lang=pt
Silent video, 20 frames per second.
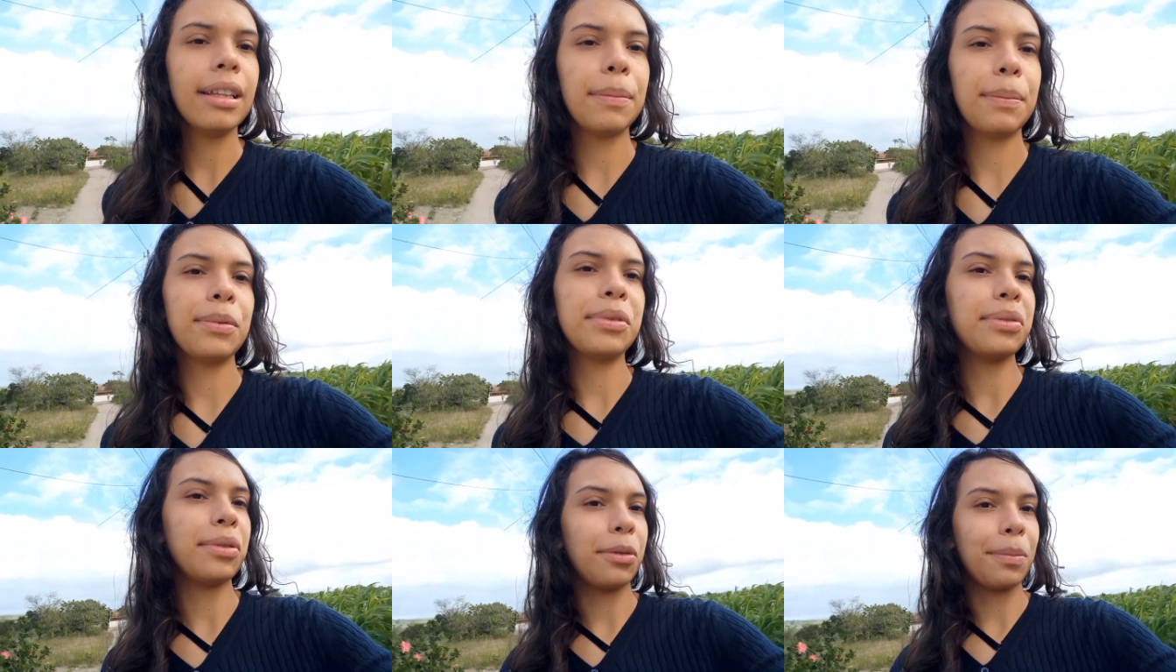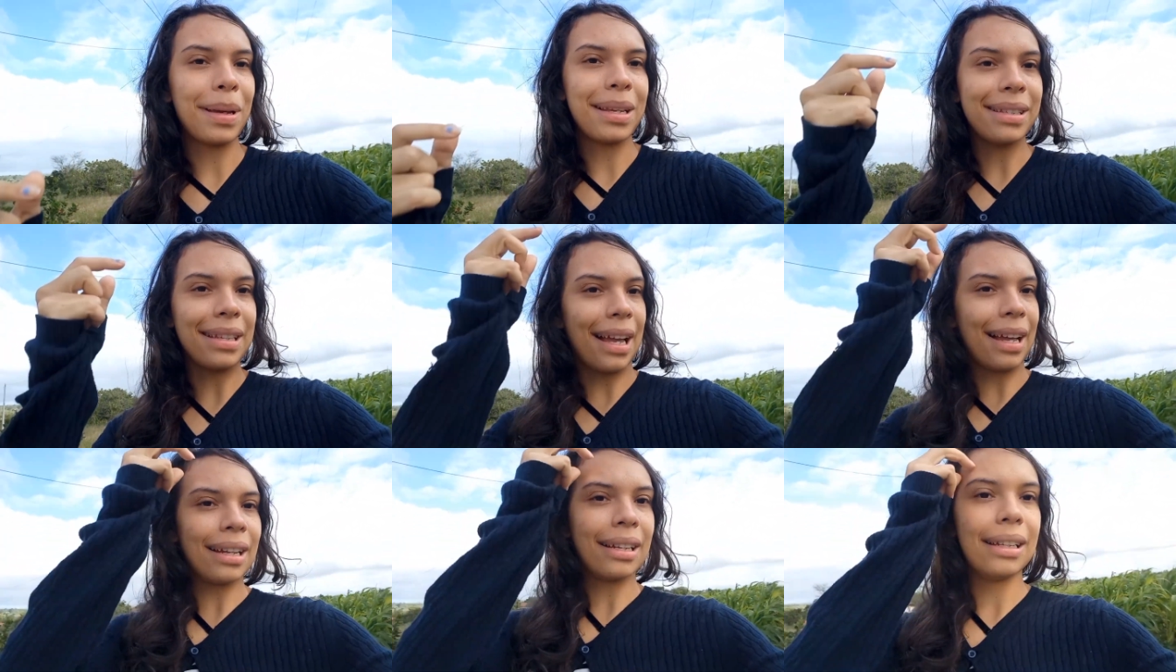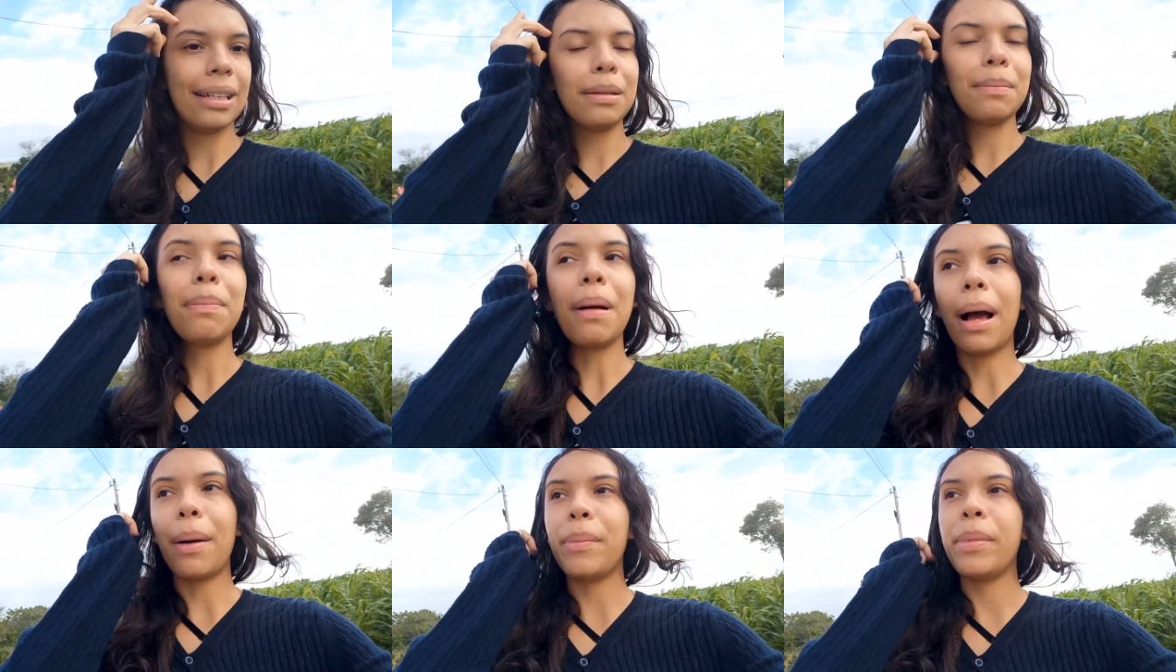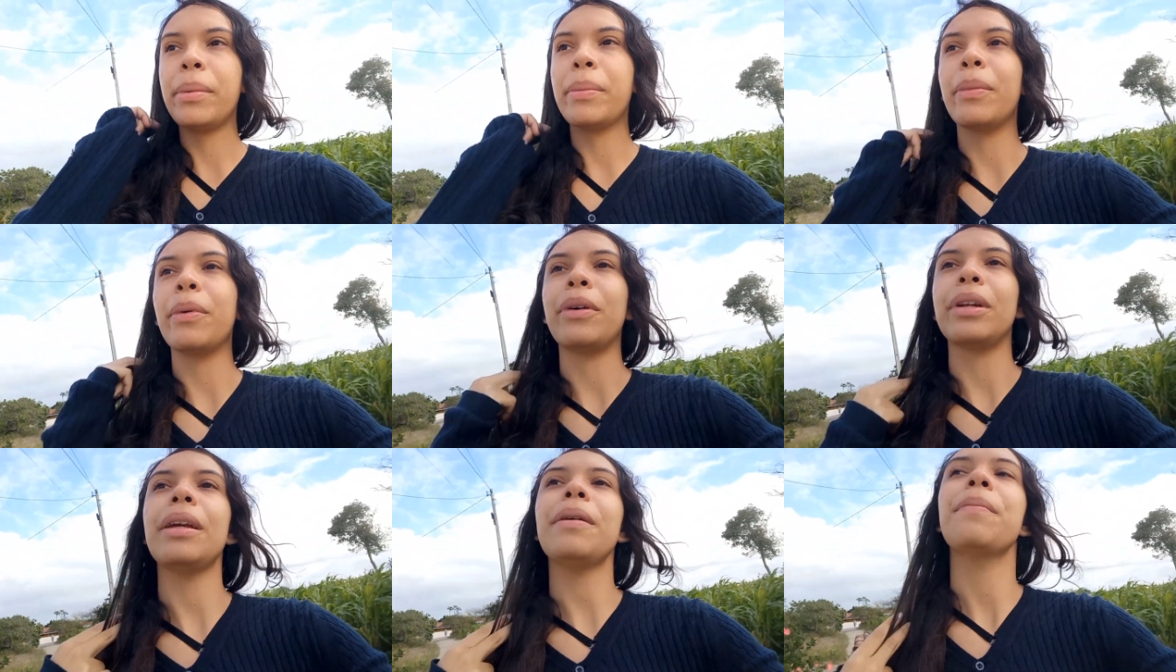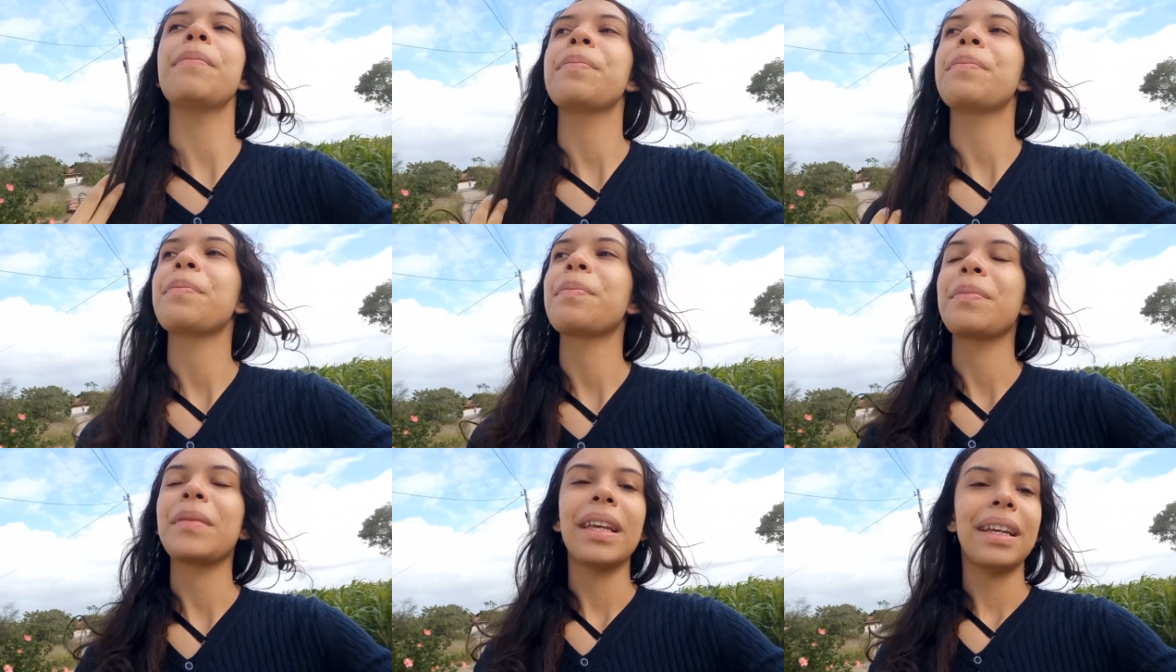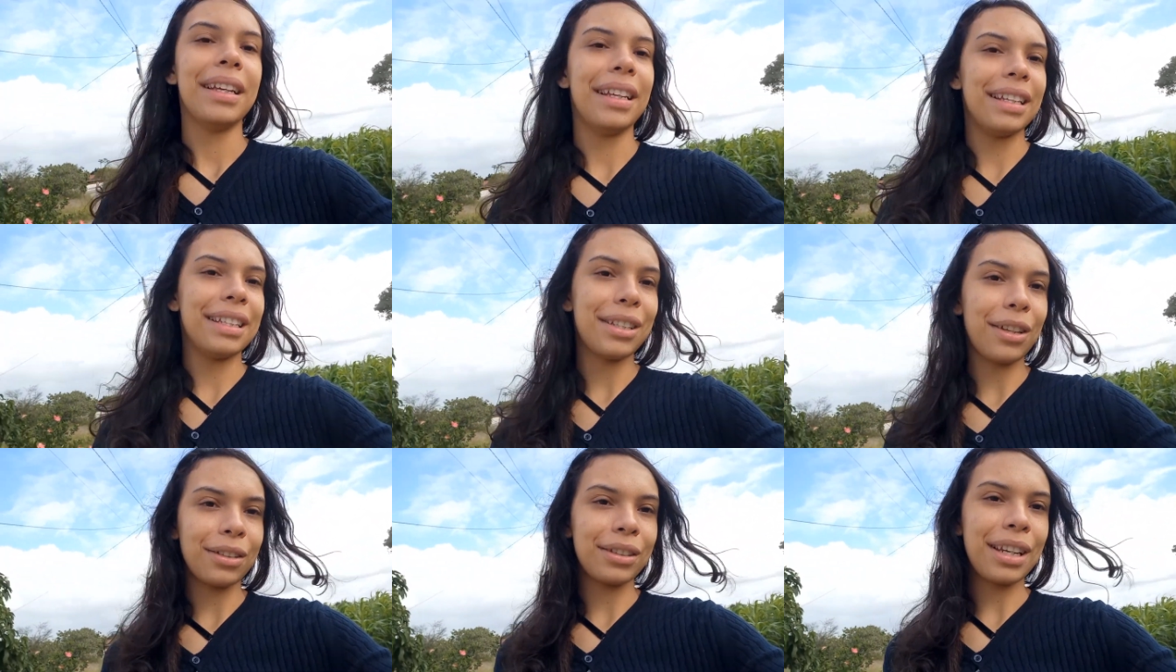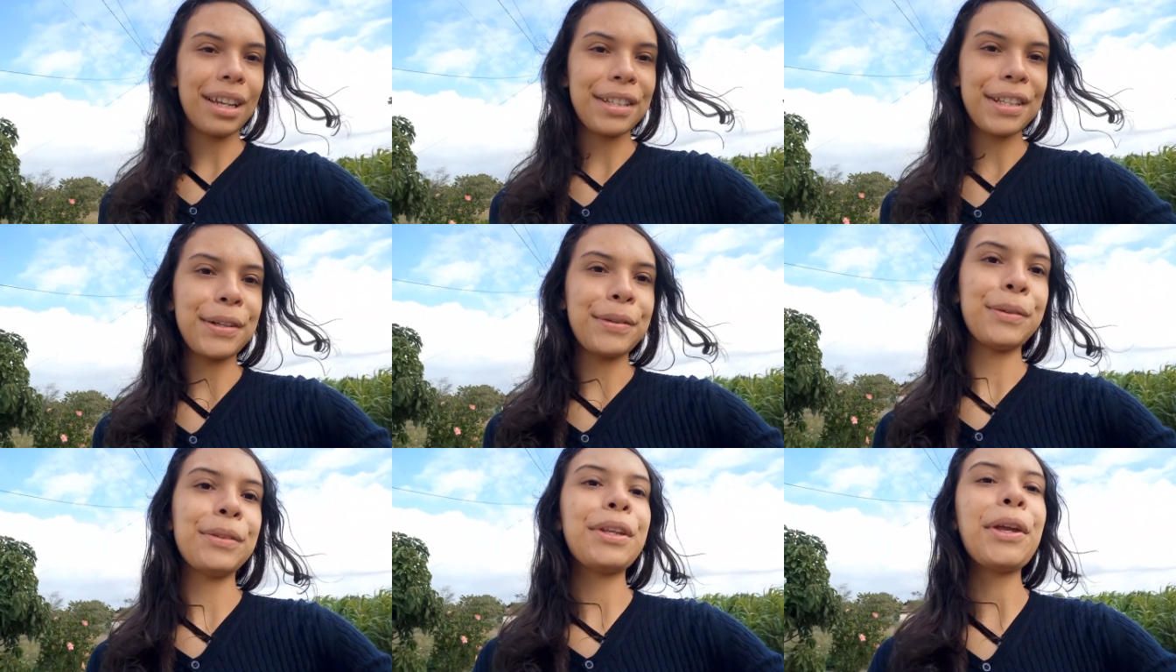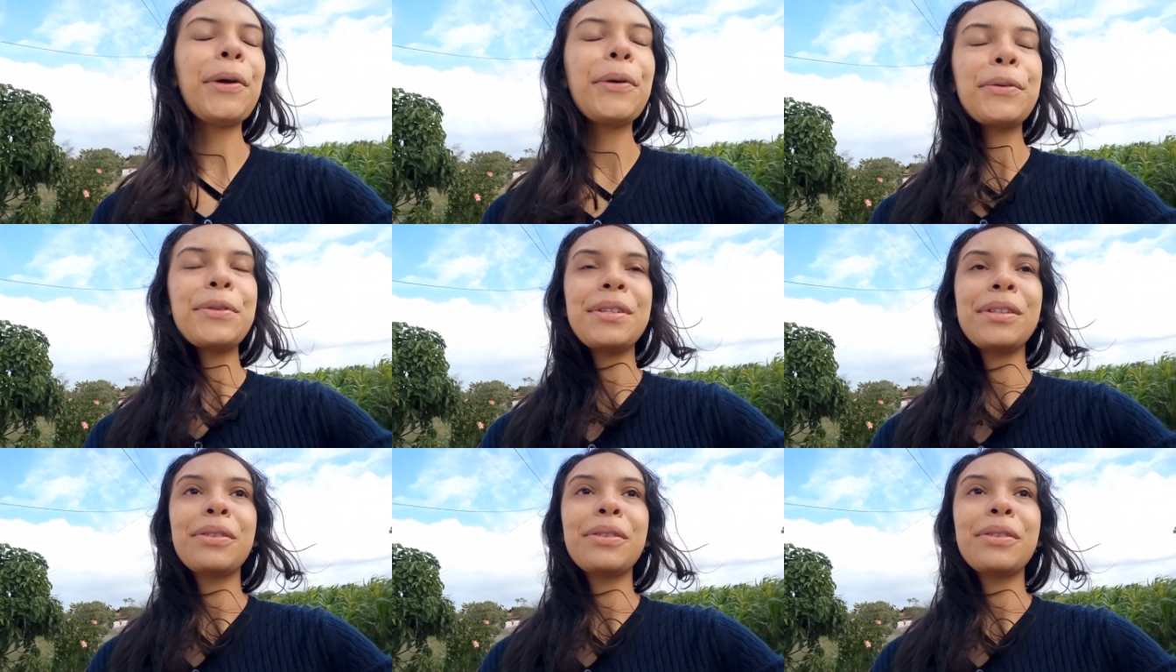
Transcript: Depois eu vou começar a limpar a memória e só trazer conteúdos.